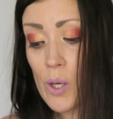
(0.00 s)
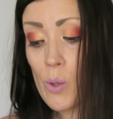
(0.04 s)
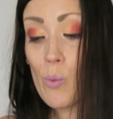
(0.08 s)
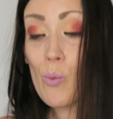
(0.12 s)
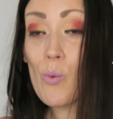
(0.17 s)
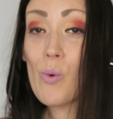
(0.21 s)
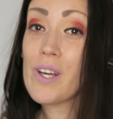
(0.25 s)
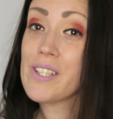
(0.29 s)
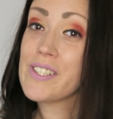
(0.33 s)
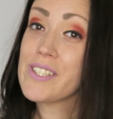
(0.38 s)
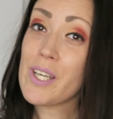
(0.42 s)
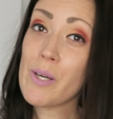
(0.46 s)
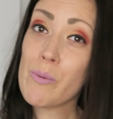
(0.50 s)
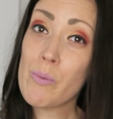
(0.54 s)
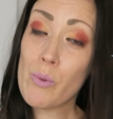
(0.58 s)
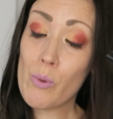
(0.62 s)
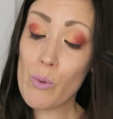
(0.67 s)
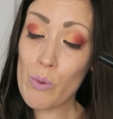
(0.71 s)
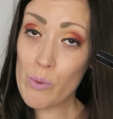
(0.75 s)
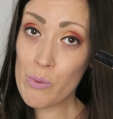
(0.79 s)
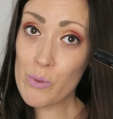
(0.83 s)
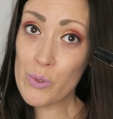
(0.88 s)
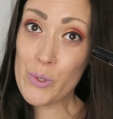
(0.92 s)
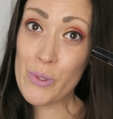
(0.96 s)

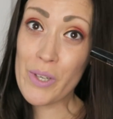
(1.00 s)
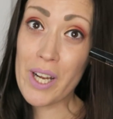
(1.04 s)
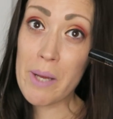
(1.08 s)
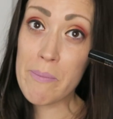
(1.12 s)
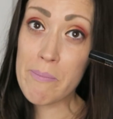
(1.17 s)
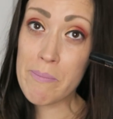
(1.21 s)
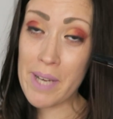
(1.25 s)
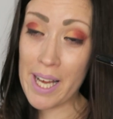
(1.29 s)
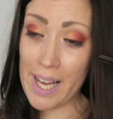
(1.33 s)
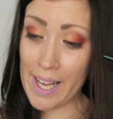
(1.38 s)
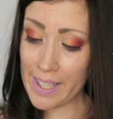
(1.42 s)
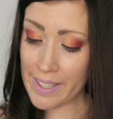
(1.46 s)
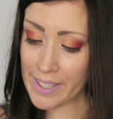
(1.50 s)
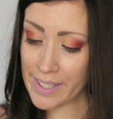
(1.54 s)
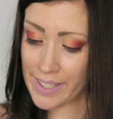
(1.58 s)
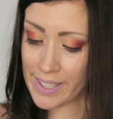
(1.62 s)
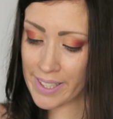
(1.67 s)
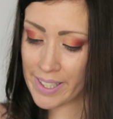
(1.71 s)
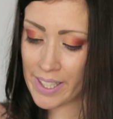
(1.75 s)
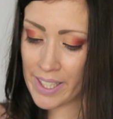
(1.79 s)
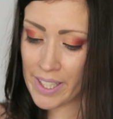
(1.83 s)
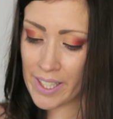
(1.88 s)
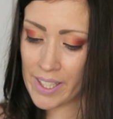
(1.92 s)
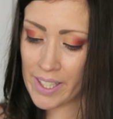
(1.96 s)
waterproof de la marque